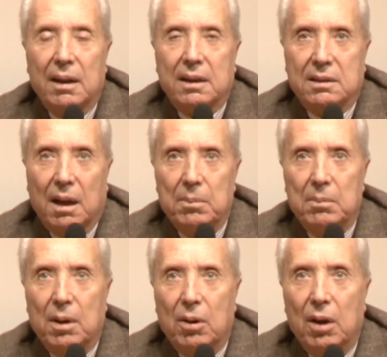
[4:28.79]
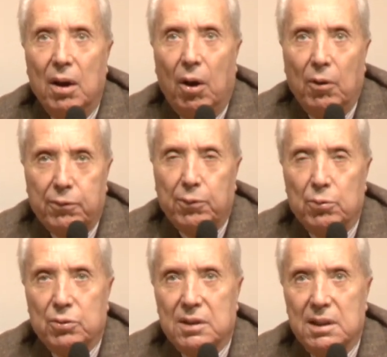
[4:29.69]
extrêmement
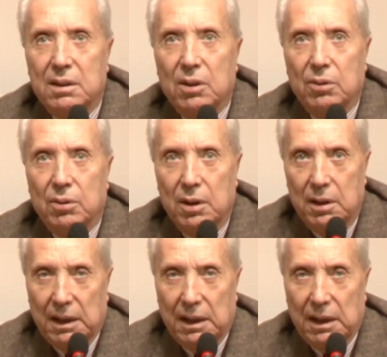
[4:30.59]
enfoncé dans